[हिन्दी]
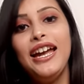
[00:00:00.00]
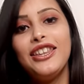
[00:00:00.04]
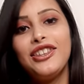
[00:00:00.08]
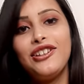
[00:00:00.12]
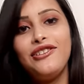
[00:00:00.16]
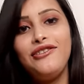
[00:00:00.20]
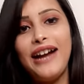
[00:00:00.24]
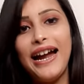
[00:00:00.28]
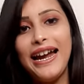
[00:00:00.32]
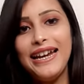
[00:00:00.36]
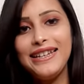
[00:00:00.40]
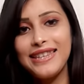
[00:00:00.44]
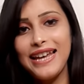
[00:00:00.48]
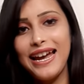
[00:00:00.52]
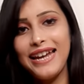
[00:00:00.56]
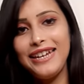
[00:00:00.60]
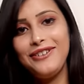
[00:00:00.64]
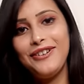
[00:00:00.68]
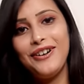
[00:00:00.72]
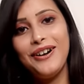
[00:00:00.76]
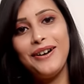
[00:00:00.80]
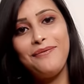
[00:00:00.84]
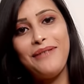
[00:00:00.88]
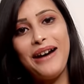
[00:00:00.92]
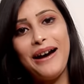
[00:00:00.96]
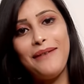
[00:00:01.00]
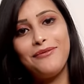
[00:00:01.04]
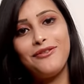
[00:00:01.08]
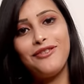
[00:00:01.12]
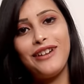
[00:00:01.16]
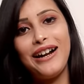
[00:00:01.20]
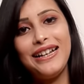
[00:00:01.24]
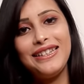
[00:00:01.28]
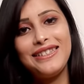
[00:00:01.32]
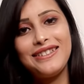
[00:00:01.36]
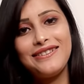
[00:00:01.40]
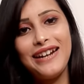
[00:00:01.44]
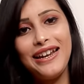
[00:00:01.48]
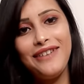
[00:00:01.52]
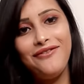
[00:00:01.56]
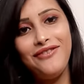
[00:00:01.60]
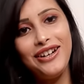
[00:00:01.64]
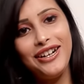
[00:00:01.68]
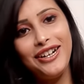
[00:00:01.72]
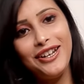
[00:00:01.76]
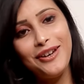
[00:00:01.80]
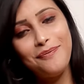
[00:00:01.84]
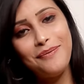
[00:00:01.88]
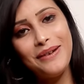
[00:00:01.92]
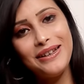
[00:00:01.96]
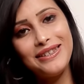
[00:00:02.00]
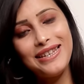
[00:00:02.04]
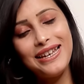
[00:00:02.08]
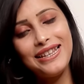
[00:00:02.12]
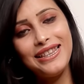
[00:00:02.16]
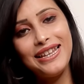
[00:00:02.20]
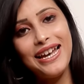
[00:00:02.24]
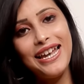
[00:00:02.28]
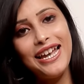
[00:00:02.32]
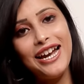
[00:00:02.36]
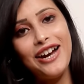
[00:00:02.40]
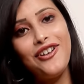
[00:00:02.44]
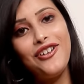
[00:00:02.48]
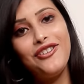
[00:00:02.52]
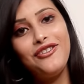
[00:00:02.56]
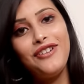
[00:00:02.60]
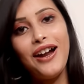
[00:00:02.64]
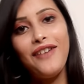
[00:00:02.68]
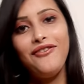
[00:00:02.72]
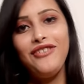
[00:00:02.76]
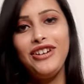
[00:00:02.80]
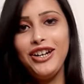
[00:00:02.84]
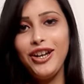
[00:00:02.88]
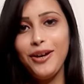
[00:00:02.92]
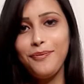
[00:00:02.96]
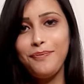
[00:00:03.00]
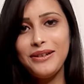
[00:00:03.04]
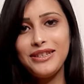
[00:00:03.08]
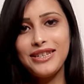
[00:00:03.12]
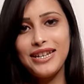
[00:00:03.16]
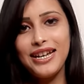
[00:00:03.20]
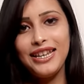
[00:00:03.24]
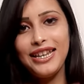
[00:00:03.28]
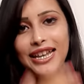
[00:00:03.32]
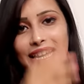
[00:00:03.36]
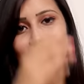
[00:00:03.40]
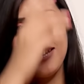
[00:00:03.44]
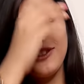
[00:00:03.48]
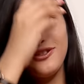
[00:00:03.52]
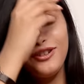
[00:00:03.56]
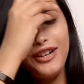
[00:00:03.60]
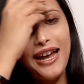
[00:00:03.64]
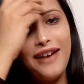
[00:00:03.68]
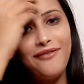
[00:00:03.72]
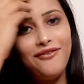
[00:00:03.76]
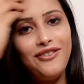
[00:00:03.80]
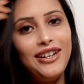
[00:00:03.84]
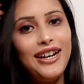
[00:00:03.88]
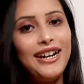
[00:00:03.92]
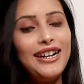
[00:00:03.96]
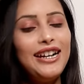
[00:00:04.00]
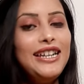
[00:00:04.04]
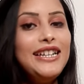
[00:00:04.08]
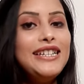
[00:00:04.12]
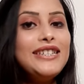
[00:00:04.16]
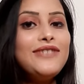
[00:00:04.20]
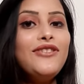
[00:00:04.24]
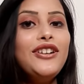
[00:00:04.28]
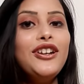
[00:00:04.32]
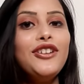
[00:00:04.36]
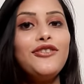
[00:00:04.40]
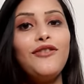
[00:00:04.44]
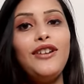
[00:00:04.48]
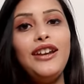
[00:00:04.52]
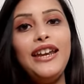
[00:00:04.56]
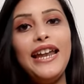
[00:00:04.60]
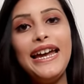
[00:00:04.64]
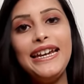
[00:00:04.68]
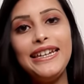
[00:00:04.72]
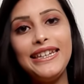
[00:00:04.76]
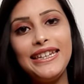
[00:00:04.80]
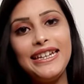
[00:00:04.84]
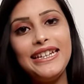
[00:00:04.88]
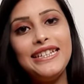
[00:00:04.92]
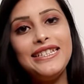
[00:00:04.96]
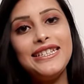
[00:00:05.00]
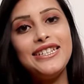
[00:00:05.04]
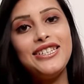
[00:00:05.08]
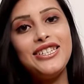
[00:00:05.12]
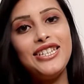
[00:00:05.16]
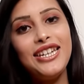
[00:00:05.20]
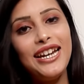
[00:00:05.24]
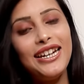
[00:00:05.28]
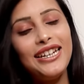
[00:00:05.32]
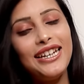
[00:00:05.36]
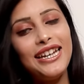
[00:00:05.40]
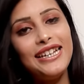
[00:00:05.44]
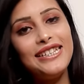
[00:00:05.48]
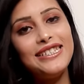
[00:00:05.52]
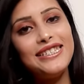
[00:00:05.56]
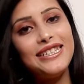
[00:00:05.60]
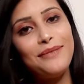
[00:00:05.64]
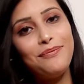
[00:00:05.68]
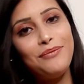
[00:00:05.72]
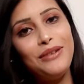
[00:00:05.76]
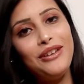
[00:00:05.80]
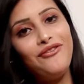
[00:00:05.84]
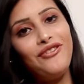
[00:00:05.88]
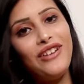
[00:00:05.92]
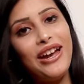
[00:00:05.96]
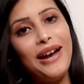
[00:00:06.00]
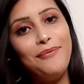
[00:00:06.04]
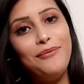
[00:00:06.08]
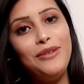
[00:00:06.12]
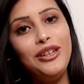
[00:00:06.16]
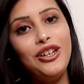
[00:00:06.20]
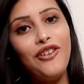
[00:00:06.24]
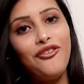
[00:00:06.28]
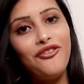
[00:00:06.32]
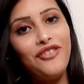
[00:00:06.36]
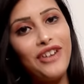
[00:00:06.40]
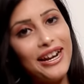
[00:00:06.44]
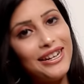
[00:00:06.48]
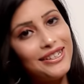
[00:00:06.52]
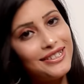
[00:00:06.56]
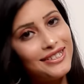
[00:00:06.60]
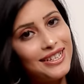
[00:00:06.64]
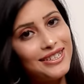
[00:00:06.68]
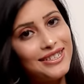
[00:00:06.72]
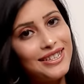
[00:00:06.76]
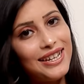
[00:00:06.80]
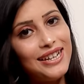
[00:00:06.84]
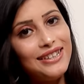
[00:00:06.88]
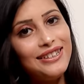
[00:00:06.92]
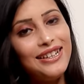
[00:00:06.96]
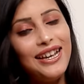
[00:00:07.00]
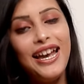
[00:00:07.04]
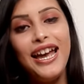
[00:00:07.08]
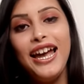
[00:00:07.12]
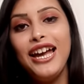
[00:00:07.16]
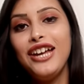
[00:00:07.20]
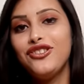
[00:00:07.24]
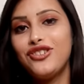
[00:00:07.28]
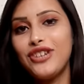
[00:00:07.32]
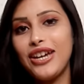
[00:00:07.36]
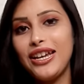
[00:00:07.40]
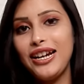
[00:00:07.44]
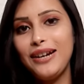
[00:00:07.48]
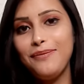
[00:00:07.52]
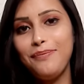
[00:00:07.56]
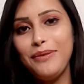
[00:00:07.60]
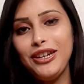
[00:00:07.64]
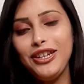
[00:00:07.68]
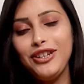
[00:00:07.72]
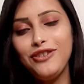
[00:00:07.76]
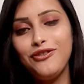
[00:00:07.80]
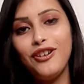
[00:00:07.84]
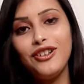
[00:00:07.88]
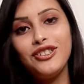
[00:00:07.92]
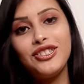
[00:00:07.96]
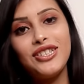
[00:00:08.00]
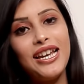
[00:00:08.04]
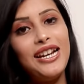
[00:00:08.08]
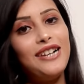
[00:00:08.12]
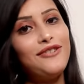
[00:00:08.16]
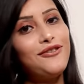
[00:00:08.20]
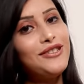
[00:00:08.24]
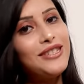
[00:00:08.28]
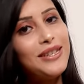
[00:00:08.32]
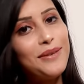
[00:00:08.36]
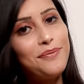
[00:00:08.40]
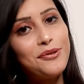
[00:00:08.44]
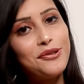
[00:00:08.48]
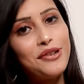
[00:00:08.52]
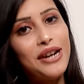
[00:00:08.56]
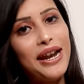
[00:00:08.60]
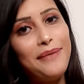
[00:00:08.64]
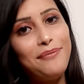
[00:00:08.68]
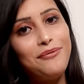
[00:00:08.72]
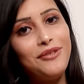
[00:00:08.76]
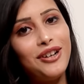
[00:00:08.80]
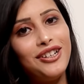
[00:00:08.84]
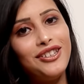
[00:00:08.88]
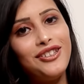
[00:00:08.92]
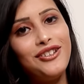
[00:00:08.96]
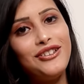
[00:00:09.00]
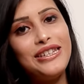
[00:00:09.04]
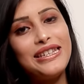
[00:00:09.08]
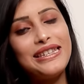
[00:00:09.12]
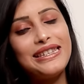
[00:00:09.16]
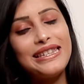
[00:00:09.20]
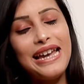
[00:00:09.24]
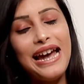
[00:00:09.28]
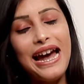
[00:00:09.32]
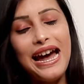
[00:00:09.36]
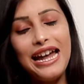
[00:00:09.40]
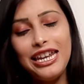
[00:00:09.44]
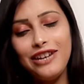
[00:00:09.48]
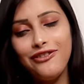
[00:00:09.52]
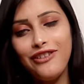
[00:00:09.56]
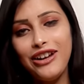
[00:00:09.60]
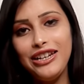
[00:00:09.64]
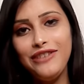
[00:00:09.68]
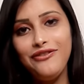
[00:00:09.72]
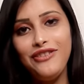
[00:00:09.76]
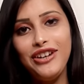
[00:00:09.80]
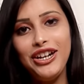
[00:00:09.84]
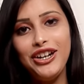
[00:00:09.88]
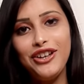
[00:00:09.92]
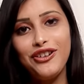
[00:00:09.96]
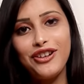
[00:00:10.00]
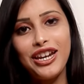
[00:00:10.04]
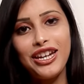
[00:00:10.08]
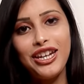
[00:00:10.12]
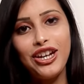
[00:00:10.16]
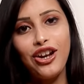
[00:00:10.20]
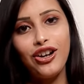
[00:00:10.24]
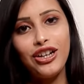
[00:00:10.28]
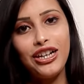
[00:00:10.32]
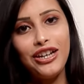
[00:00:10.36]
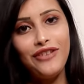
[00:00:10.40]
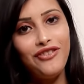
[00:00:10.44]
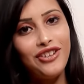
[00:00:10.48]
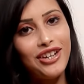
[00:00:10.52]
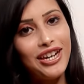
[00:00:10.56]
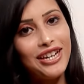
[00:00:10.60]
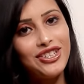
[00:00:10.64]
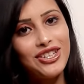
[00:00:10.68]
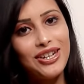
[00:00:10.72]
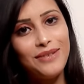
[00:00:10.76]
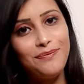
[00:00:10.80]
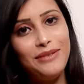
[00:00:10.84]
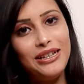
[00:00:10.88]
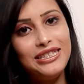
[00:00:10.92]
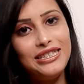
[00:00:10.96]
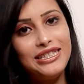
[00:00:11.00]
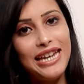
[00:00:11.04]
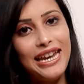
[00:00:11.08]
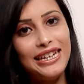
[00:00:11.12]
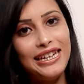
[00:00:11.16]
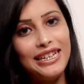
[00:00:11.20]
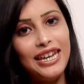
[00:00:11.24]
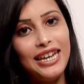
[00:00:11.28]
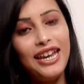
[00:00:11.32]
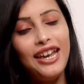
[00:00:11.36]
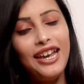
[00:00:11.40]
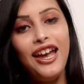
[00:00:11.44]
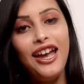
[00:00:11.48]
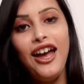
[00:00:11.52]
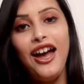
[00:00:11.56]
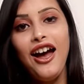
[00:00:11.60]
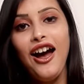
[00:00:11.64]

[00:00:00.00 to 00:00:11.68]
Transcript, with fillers: तो गाइज आई होप आपको आज का ये वीडियो पसंद आया होगा वीडियो पसंद आया तो डेफिनेटली इस वीडियो को लाइक कीजिए शेयर कीजिए अपनी फैमिली और फ्रेंड्स के साथ चैनल पर न्यू हो चैनल को सब्सक्राइब कर दो जिससे आने वाली वीडियो की नोटिफिकेशन मिल जाएंगे